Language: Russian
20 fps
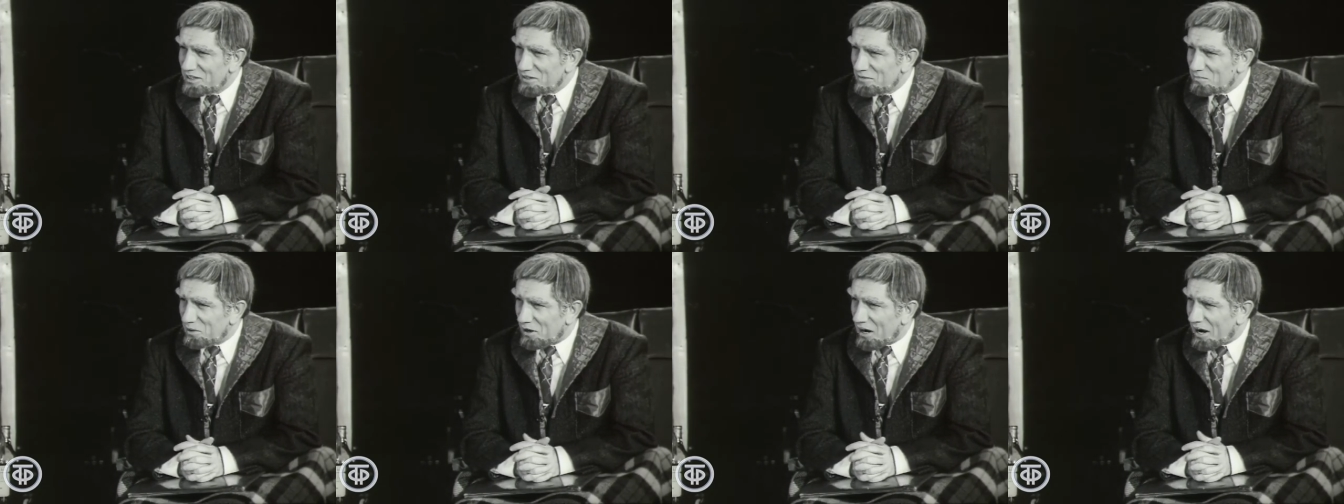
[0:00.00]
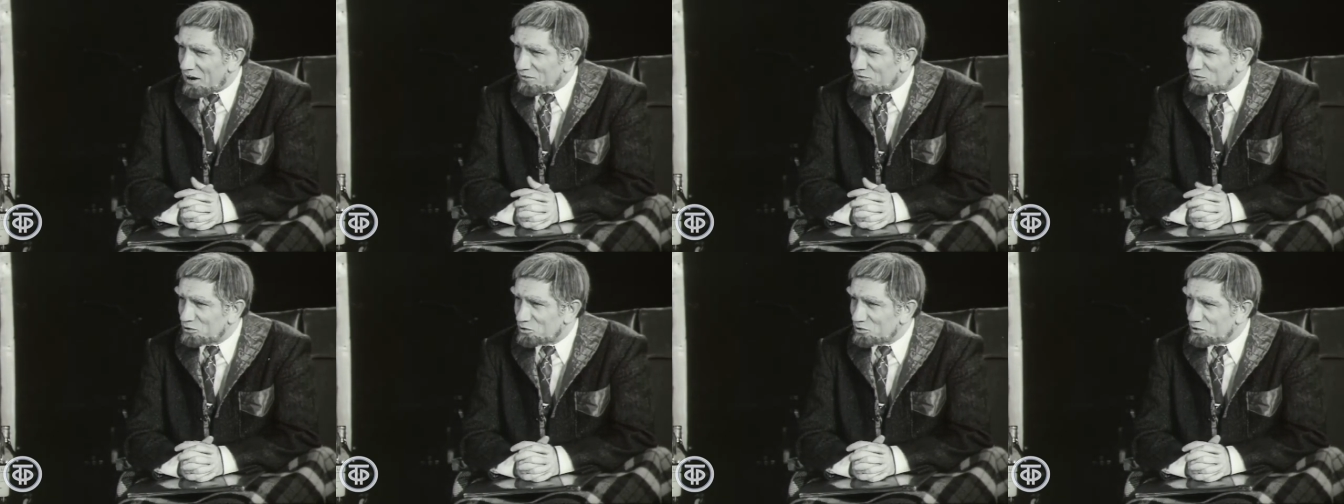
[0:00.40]

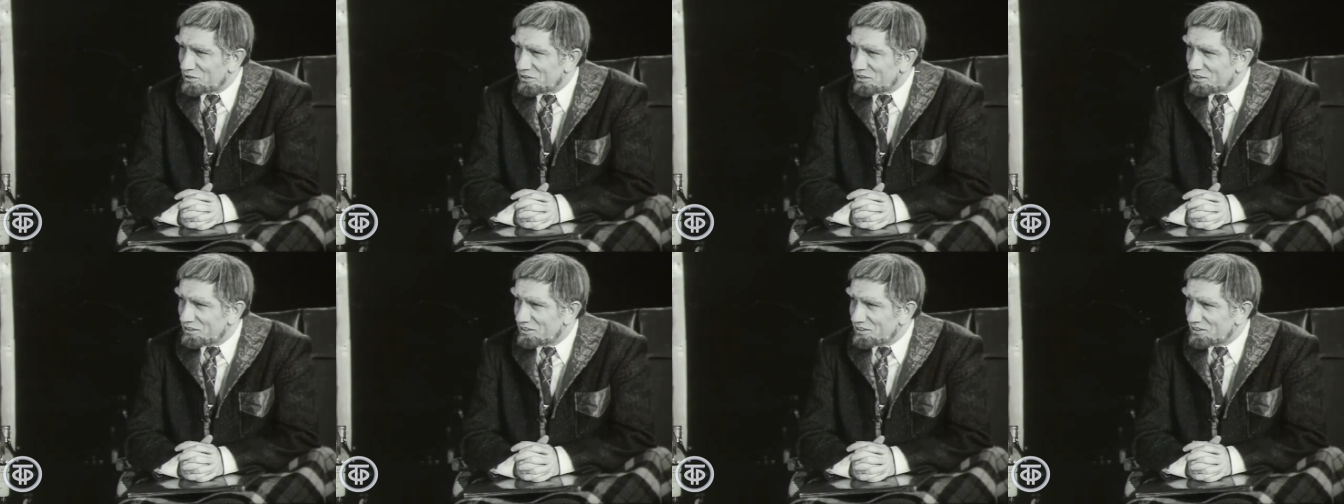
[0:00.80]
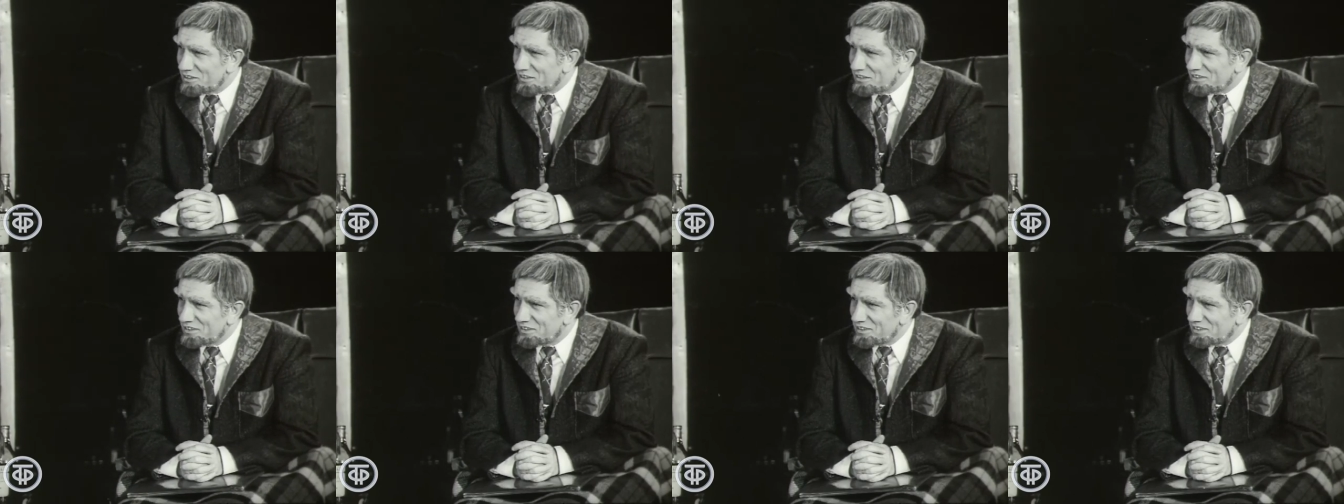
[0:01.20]
правду.
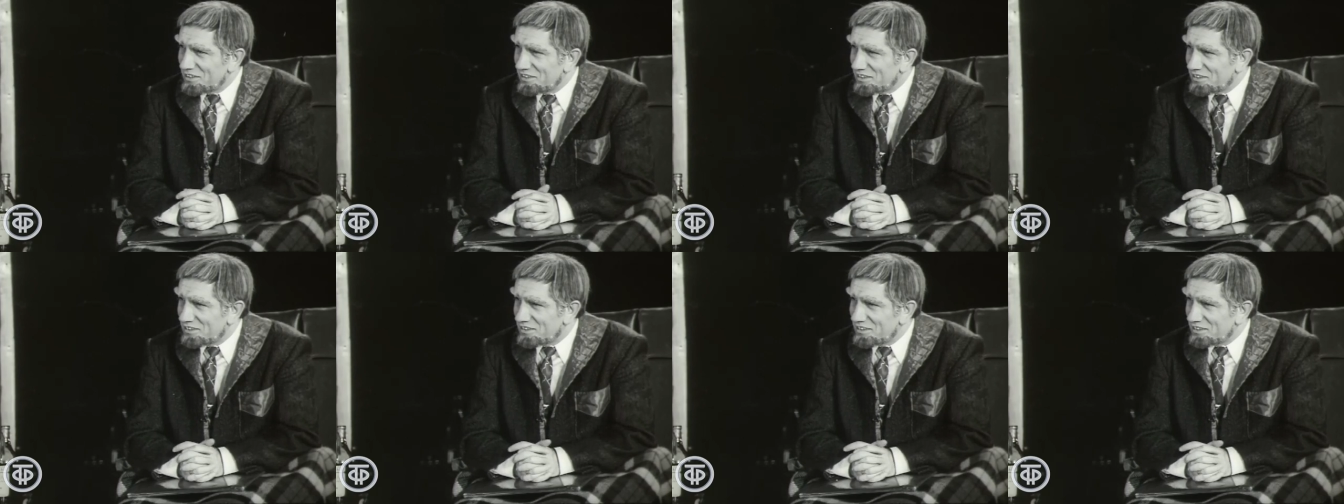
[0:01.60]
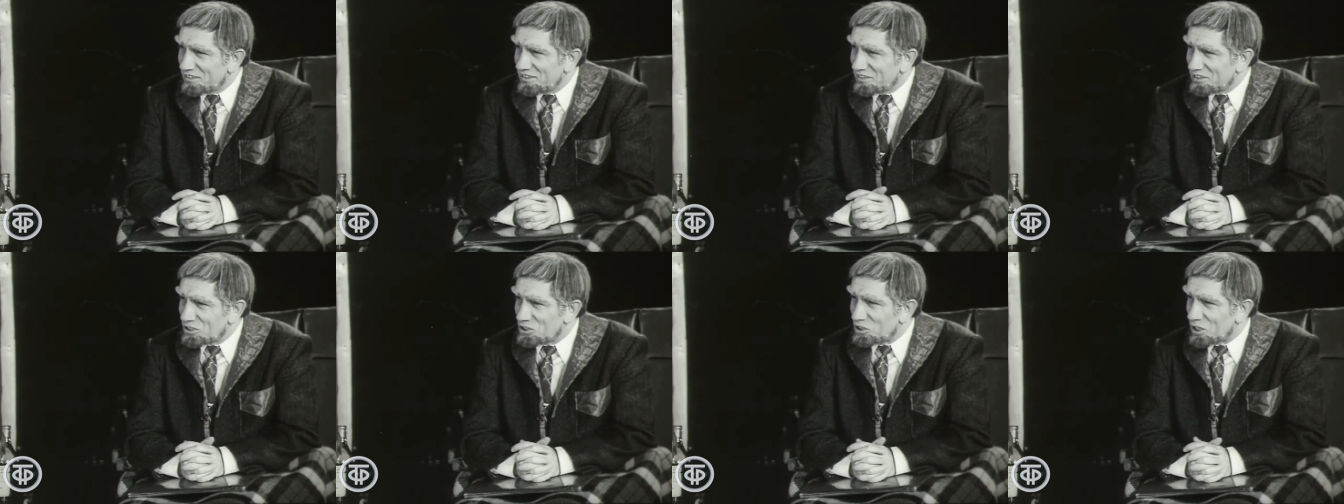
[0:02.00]

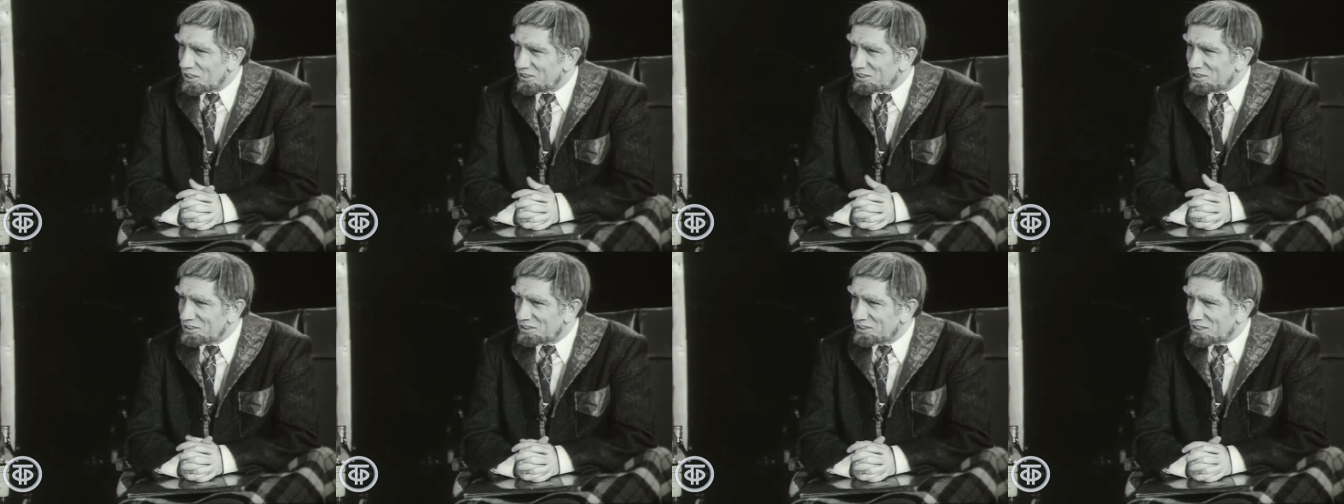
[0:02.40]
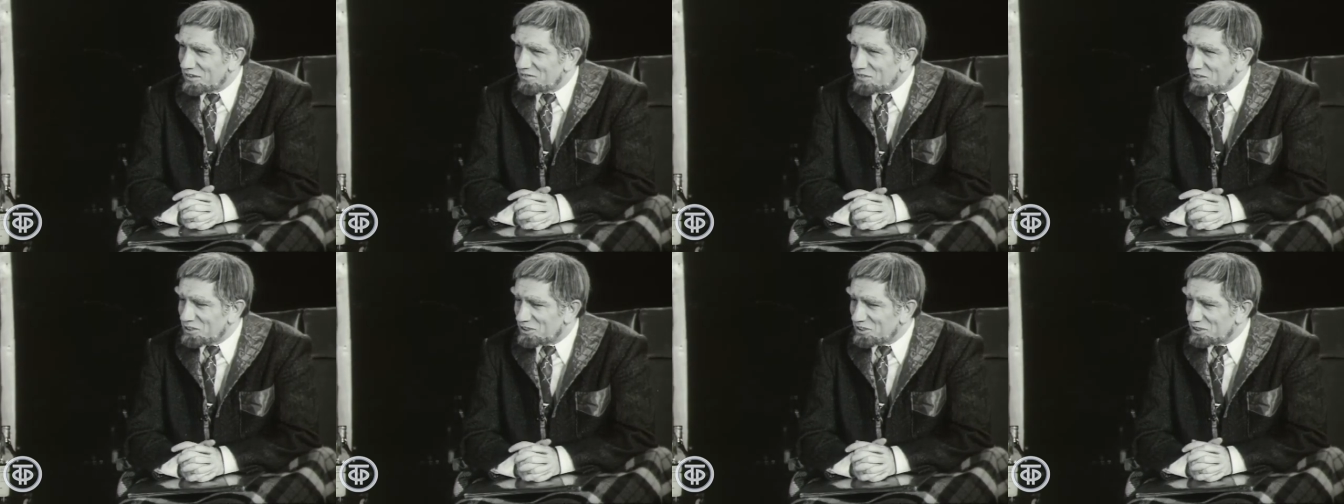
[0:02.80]
Ты сейчас
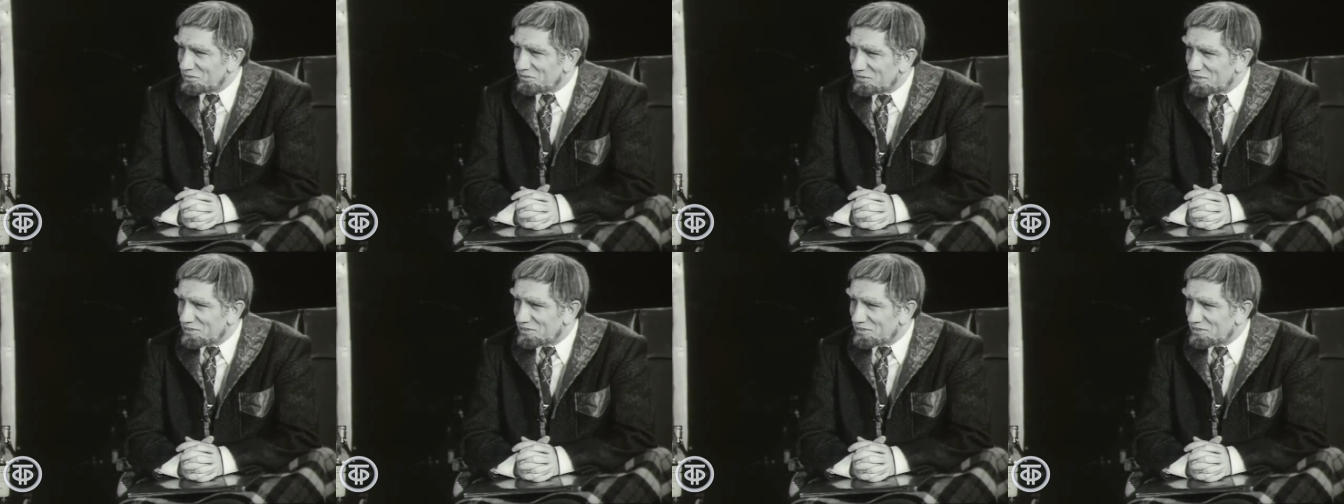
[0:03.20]
независим.